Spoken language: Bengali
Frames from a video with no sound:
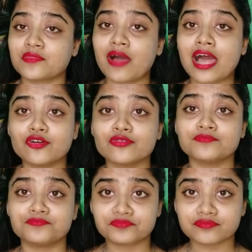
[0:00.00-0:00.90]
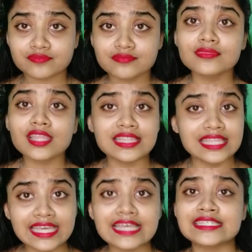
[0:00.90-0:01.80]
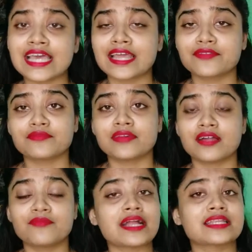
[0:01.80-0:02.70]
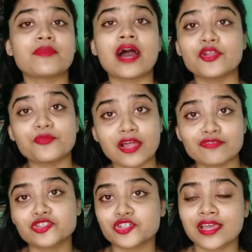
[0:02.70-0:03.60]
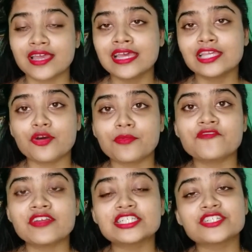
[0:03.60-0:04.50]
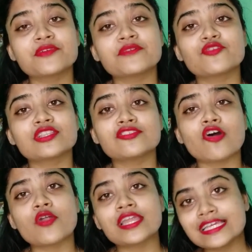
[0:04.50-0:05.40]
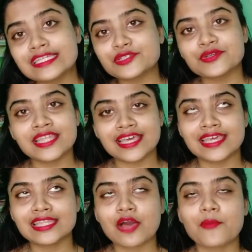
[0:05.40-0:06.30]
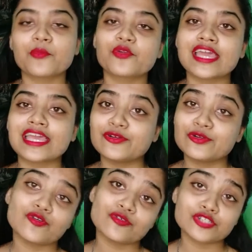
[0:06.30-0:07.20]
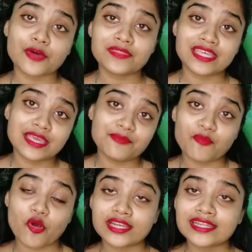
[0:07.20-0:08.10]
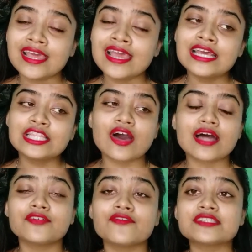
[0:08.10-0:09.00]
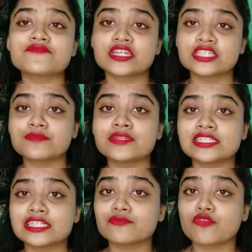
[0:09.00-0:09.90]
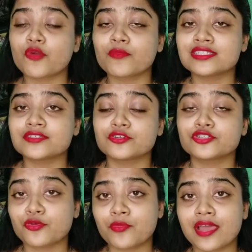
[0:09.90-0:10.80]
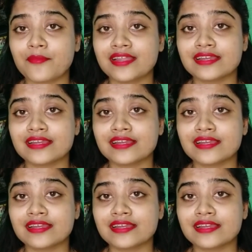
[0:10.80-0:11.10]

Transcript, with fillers: ভালো দিকে যান আর একটা ভালো মানুষ হয় তো আমরা ফ্রেন্ডশিপের মধ্যে তো অনেক কিছুই দেখি তো আমার মনে হয় এইগুলো সব থেকে ইম্পর্টেন্ট তো আদারওয়াইজ ফ্রেন্ডশিপ ডে যেটা নর্মাল সময় আমরা